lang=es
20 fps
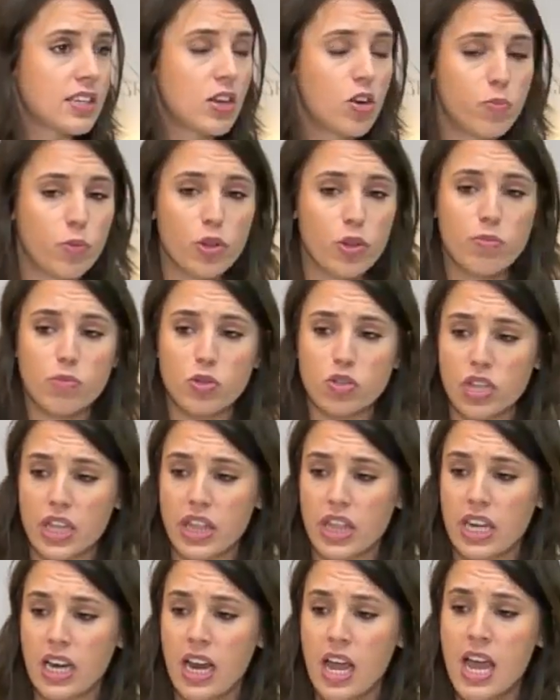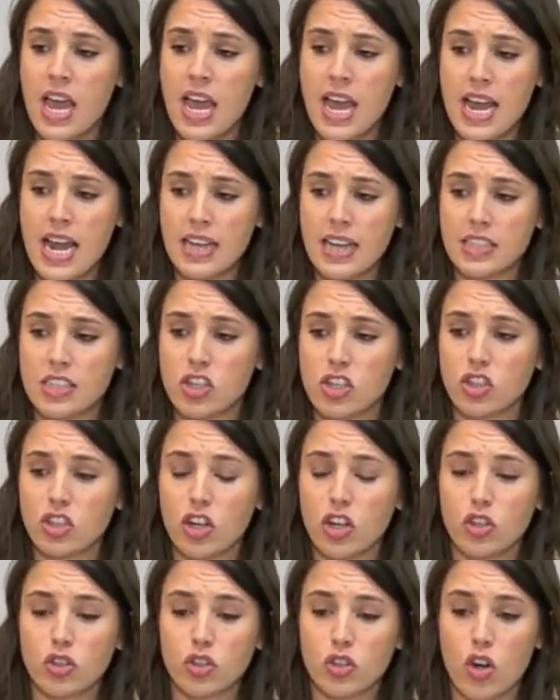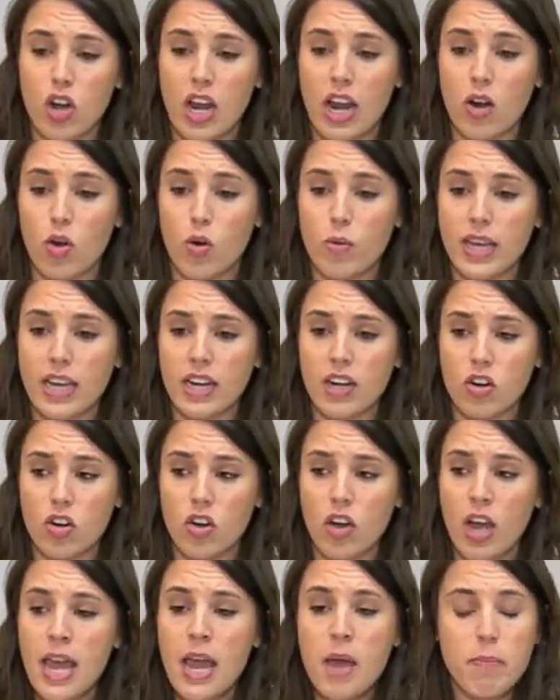se lo pudimos decir en la sesión de control al Gobierno,